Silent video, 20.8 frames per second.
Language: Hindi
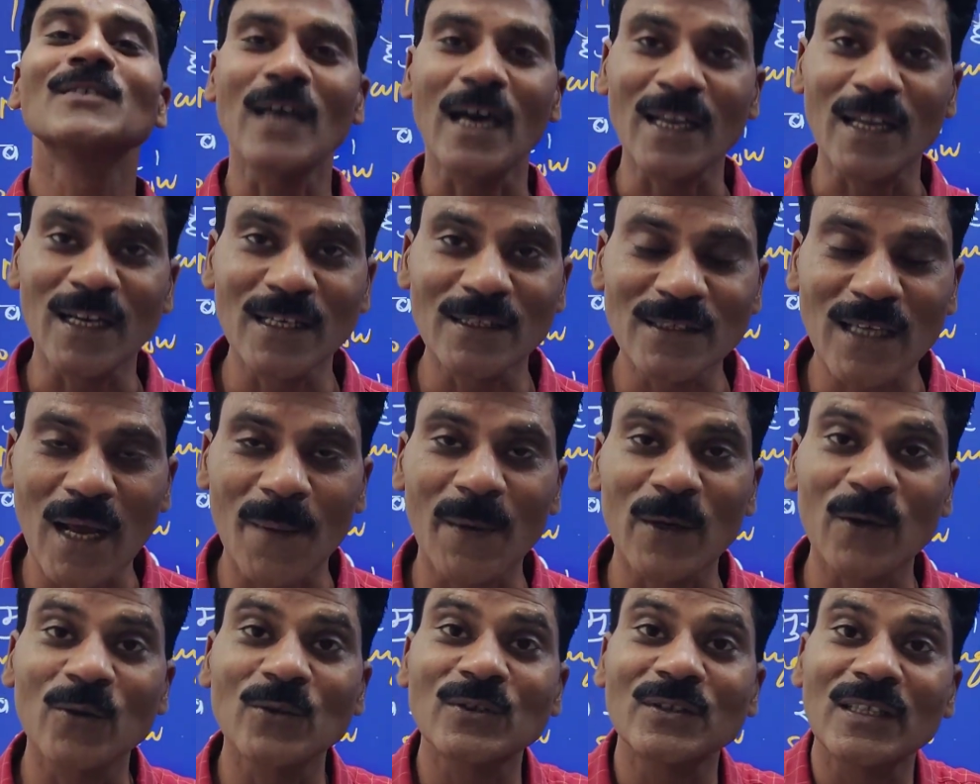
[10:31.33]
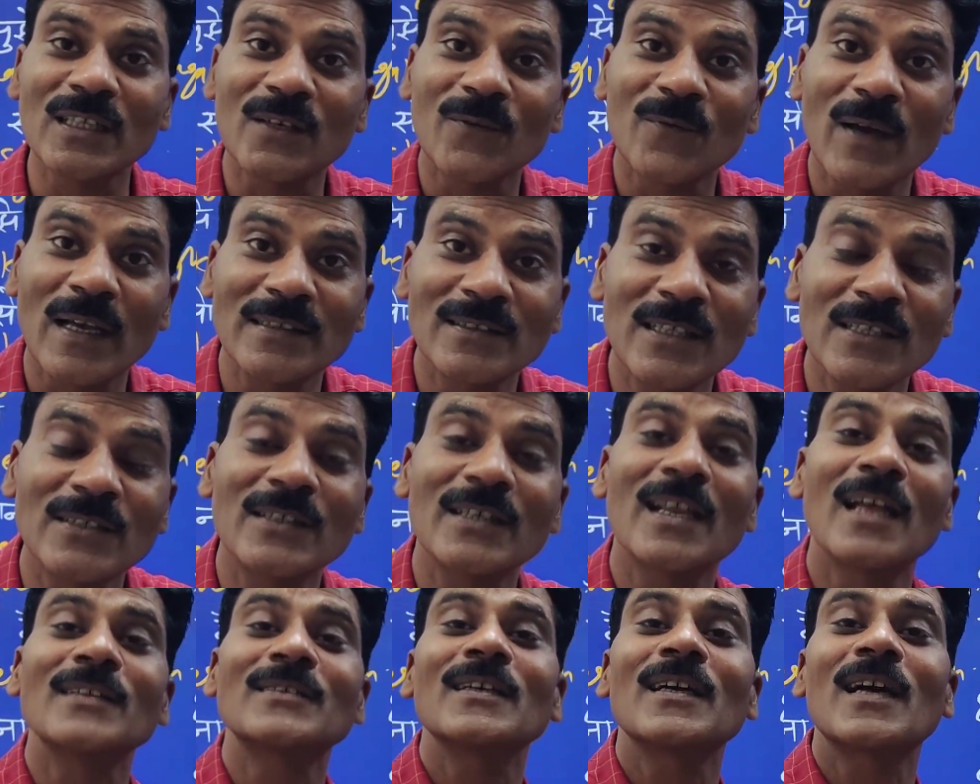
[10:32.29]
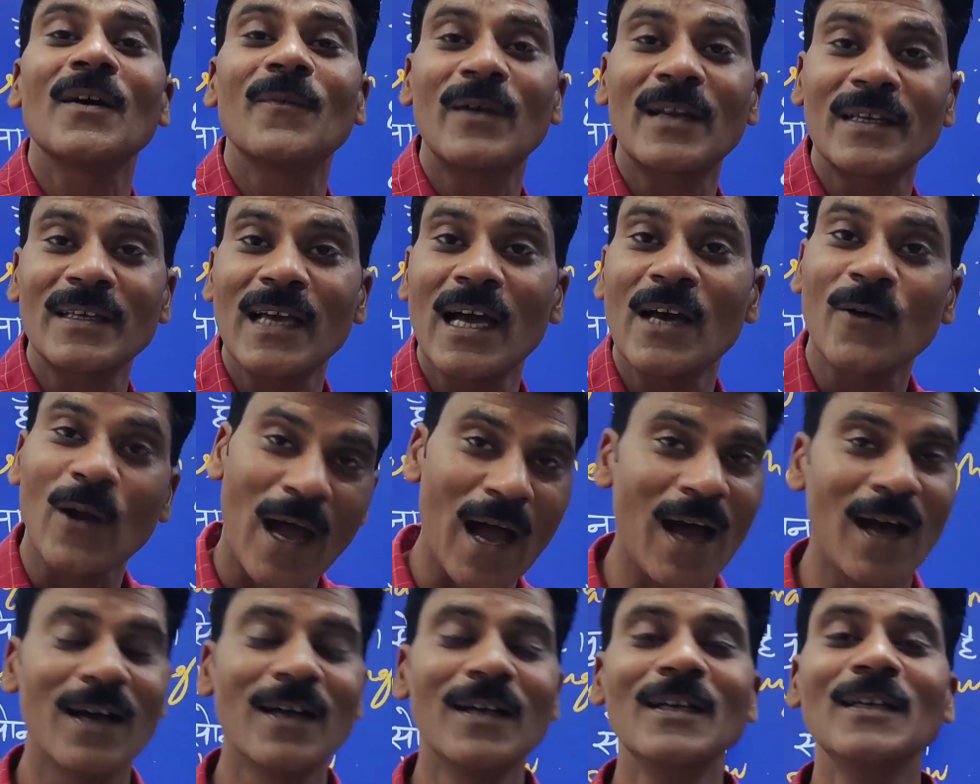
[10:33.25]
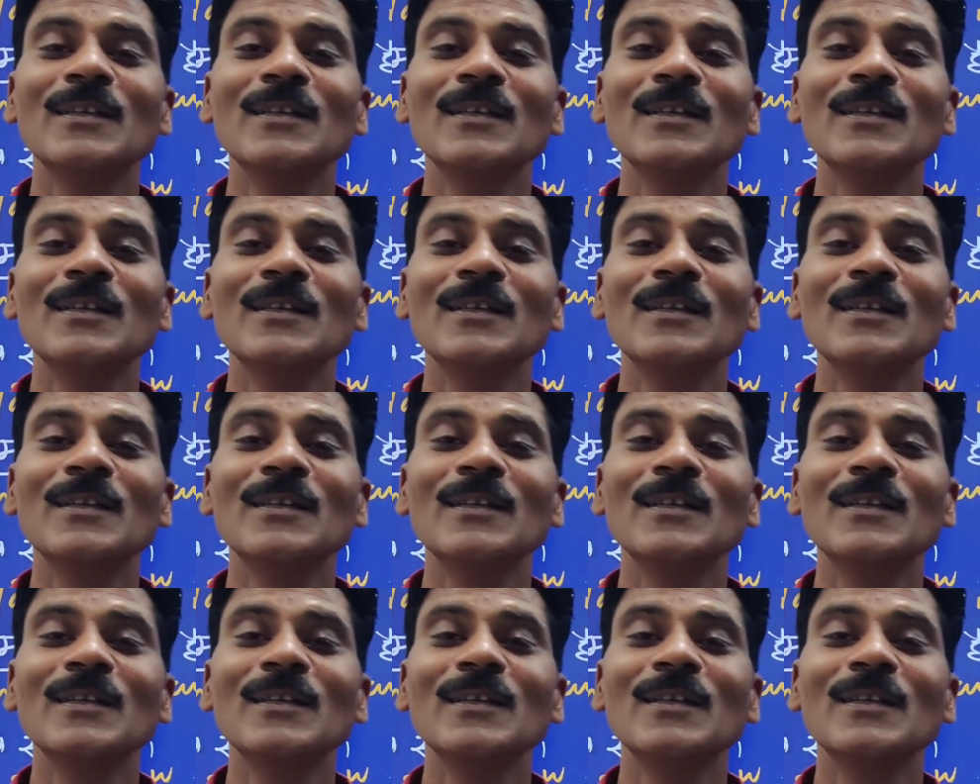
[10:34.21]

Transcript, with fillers: सारे इंग्लिश ग्रामर को सीक्वेंस से सीरियल से कवर किया और हाँ